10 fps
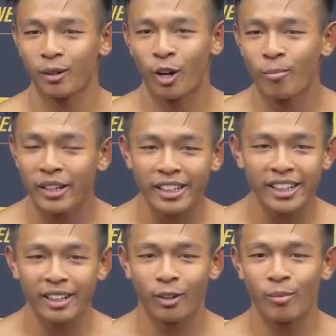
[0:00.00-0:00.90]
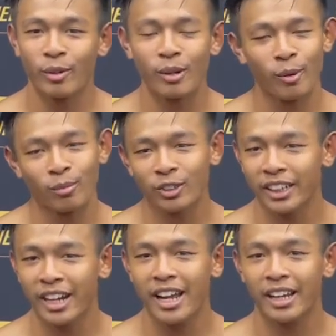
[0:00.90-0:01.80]
คอมเมนต์คอมเมนต์ว่าผมต้องช
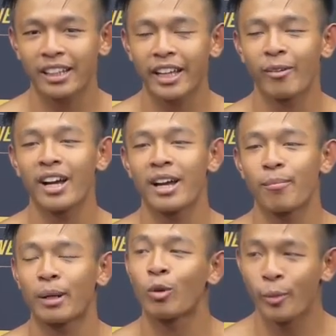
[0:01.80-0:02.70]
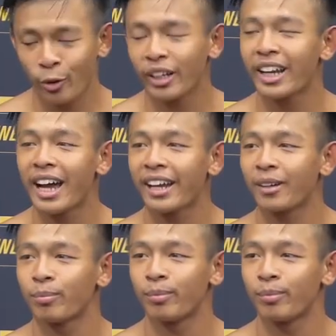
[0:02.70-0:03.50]
นะงั้นแต่ว่าหมัดมวยมันโดนกันได้ครับ